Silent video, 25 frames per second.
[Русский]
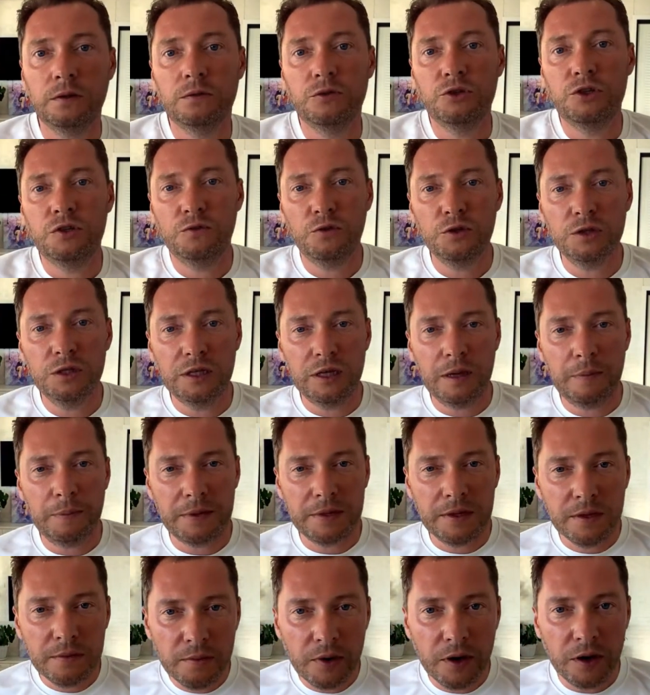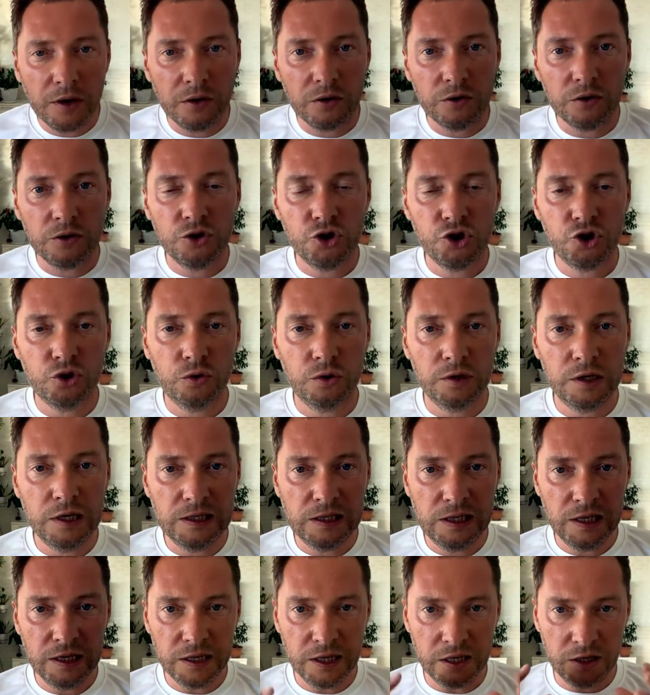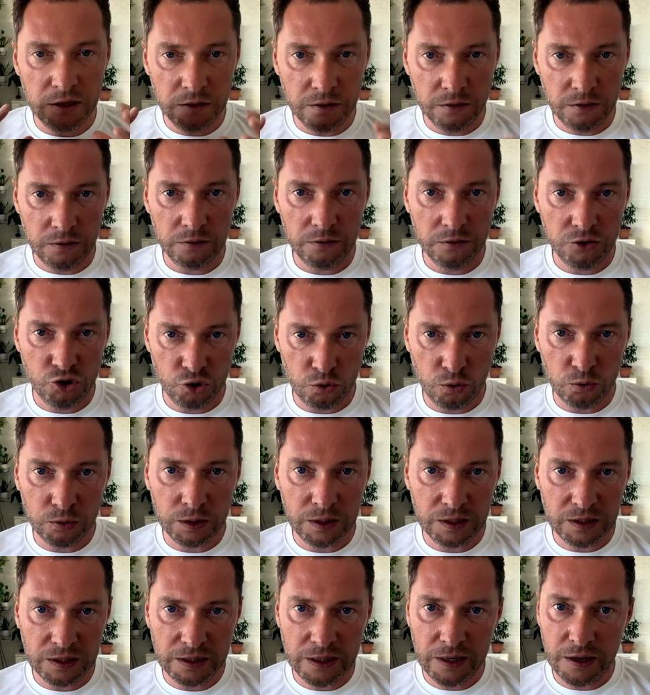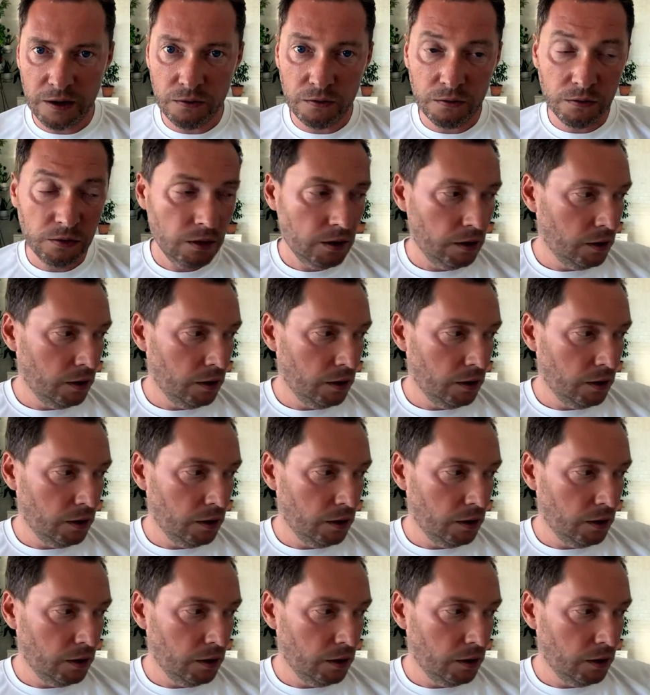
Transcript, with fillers: Но сегодня я понимаю, что если я что-то знаю,